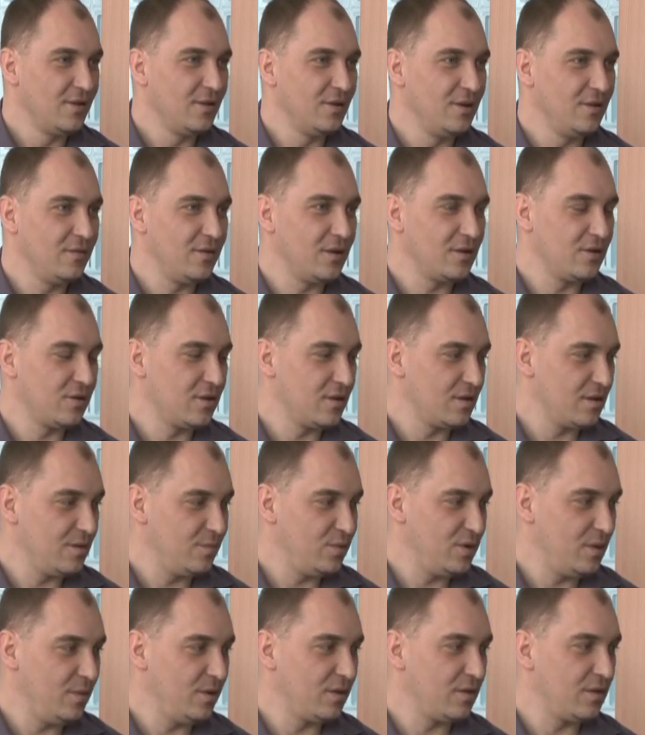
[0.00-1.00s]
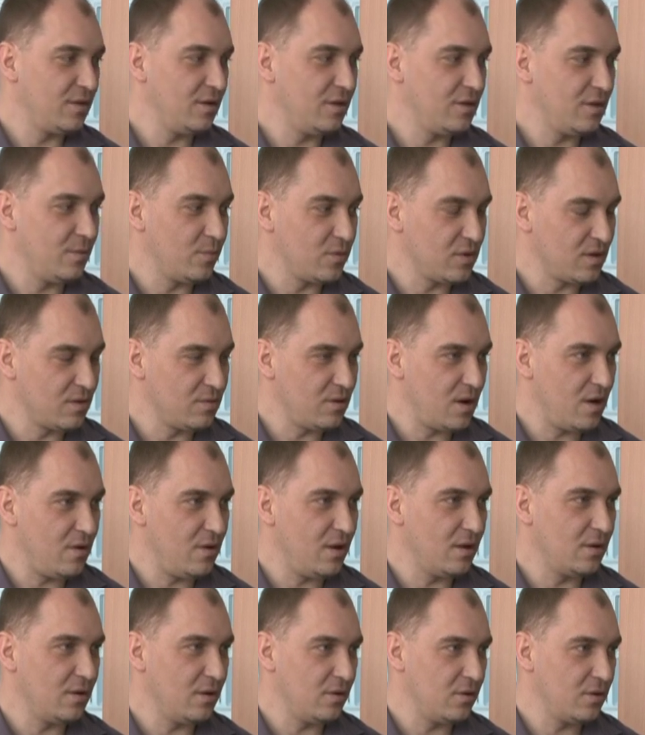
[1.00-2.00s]
No i faktycznie zrobiła mi to zdjęcie,
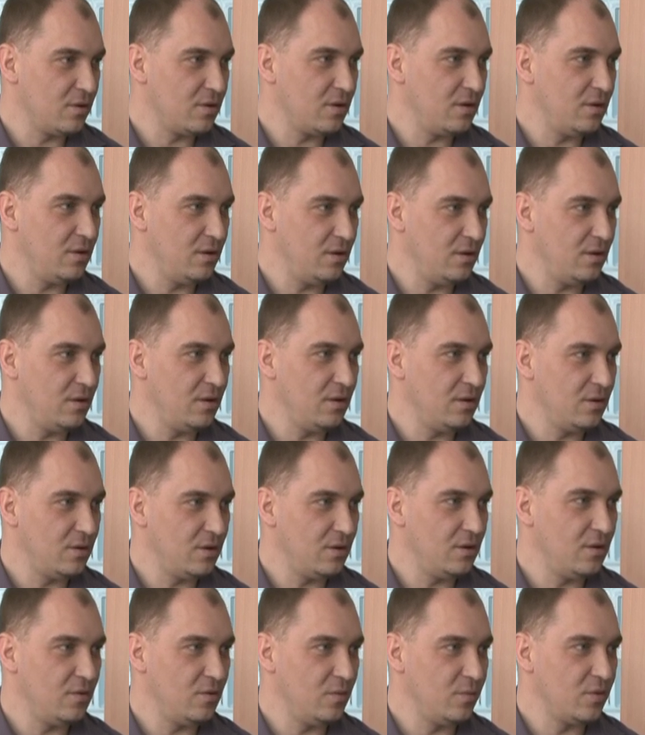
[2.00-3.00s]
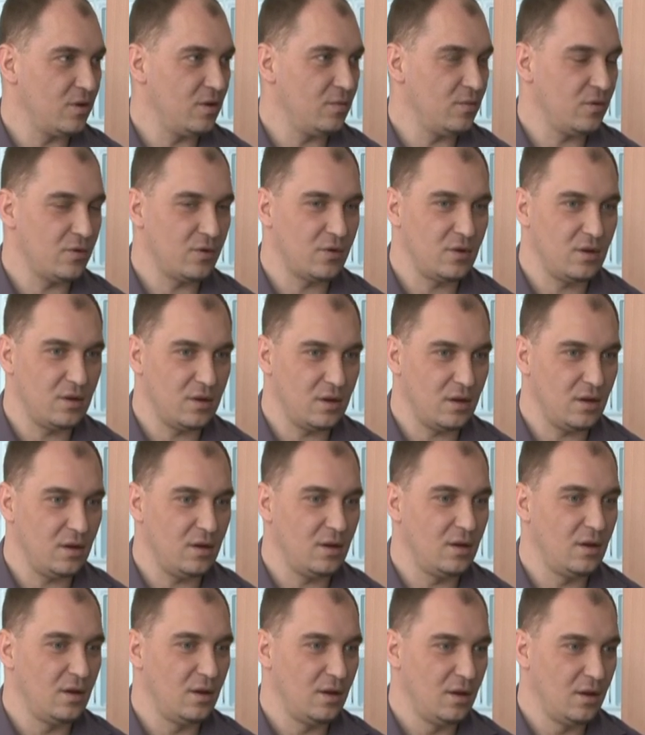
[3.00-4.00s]
przysłała, także dzięki, dzięki uprzejmości
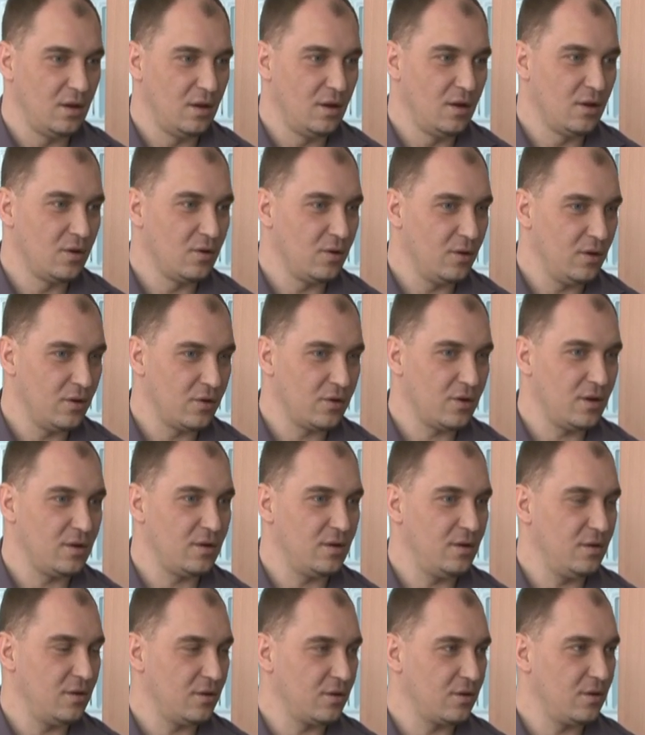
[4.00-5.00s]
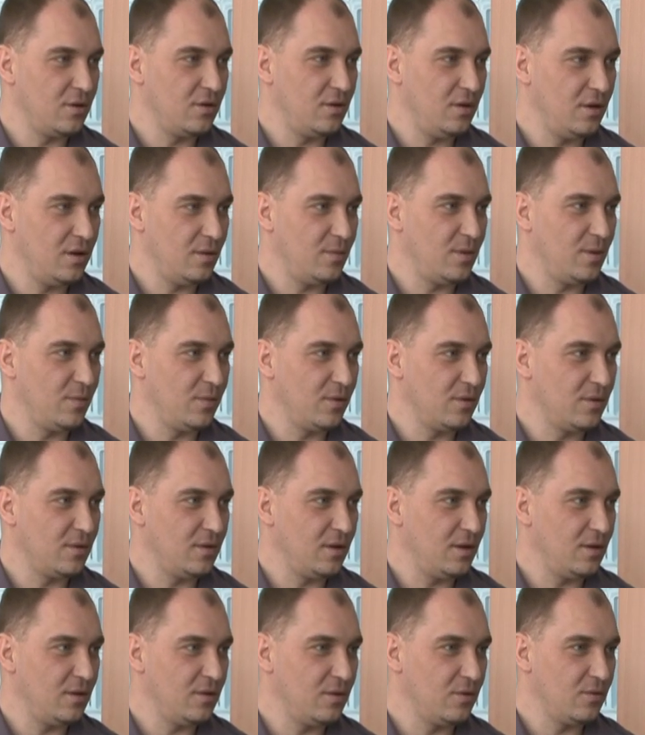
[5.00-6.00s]
tej koleżanki ze Szczecina mam to
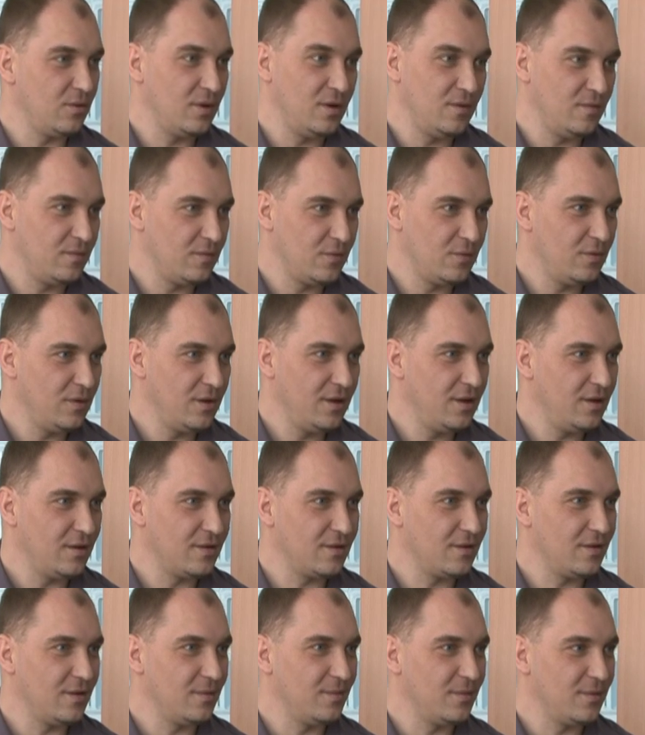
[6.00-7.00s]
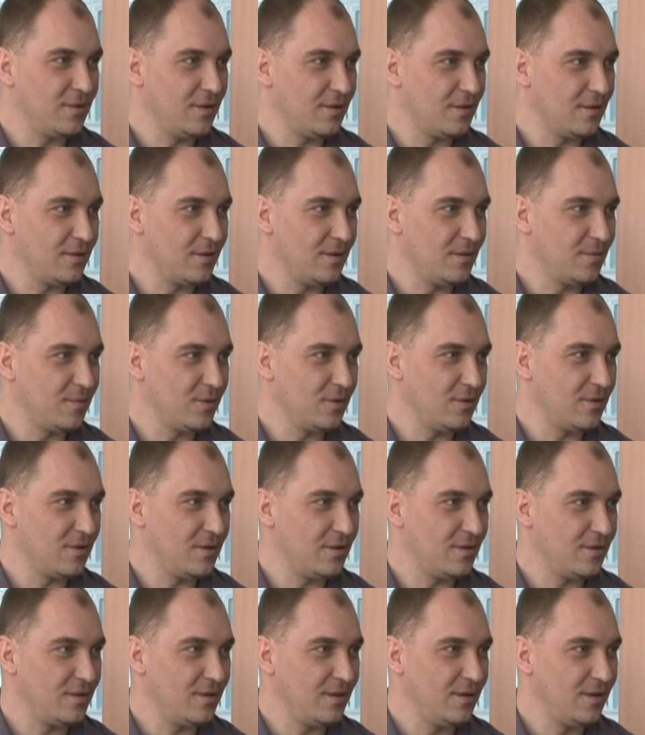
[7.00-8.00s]
zdjęcie, której w ogóle nie znam, tak, tak przy
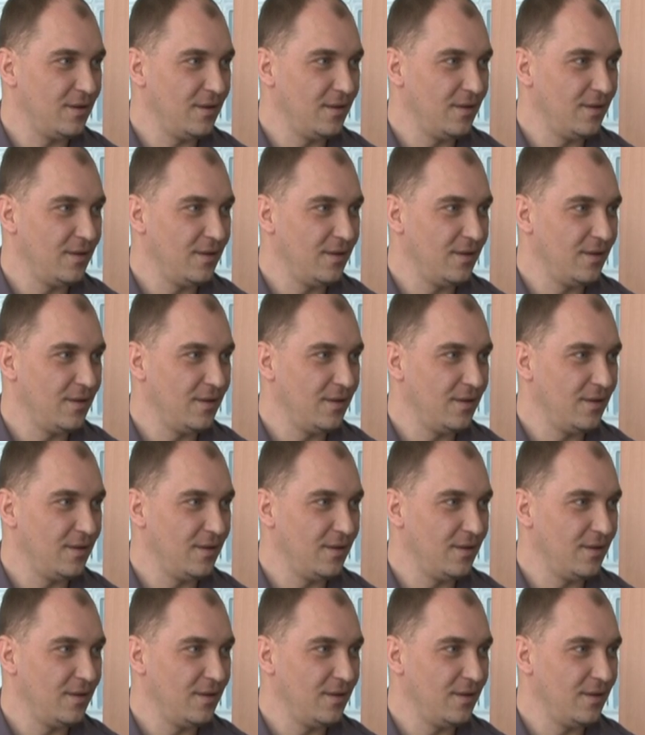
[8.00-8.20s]
okazji.